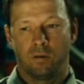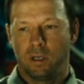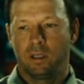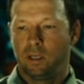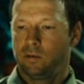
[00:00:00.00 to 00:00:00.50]

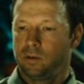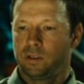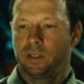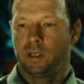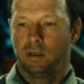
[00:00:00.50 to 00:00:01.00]

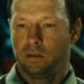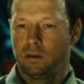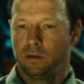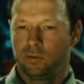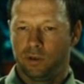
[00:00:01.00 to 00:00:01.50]
Euh, en plus, il se
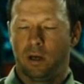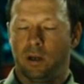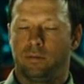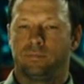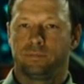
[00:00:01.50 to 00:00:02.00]
fout de ma
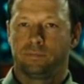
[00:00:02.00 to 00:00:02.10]
gueule.